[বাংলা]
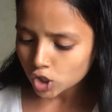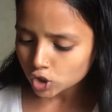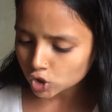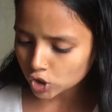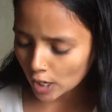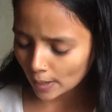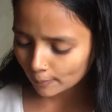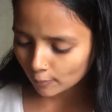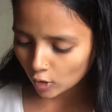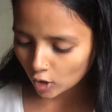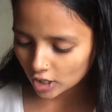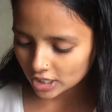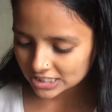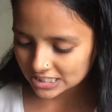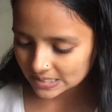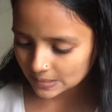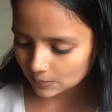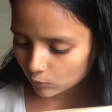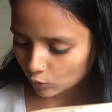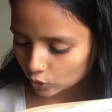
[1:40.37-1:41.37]
সময়
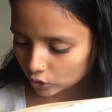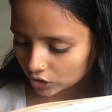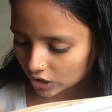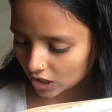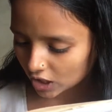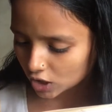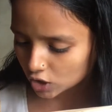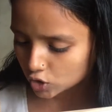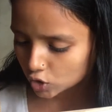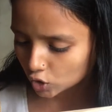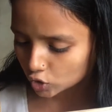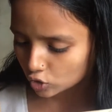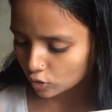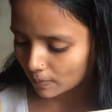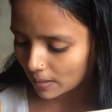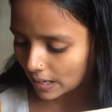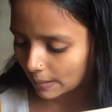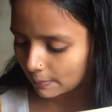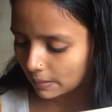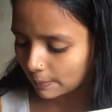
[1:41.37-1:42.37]
জীবন দেখি ছোট
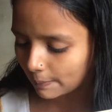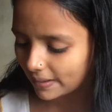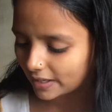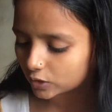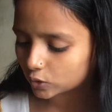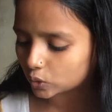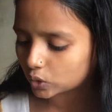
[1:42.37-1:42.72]
মার্বেল পাথর